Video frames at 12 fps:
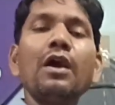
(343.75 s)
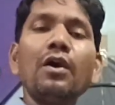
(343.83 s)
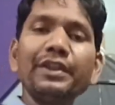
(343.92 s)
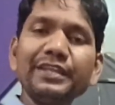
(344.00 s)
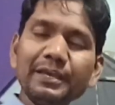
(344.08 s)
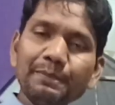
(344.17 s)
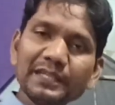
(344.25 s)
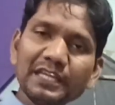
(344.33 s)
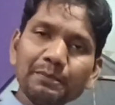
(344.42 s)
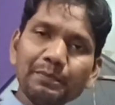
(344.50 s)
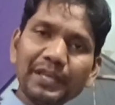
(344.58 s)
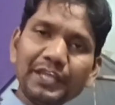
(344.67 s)
और ये
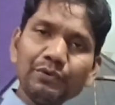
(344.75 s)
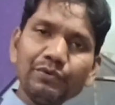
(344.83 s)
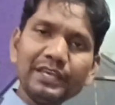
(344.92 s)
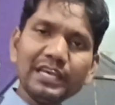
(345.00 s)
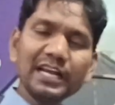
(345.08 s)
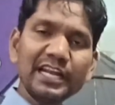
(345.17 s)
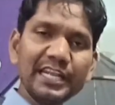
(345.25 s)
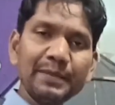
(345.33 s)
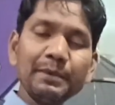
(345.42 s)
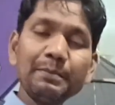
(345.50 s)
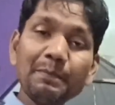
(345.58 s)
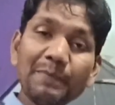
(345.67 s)
पतंग बनी हुई है खटी
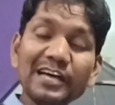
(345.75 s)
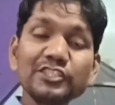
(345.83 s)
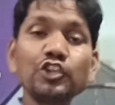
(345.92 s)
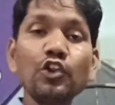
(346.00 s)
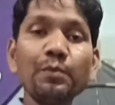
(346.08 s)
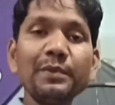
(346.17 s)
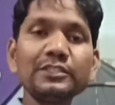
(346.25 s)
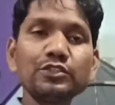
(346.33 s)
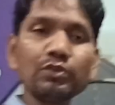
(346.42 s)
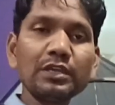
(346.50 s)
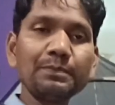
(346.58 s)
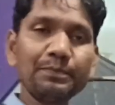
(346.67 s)
में पाँच किलो पे
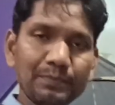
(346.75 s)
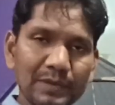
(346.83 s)
जो कि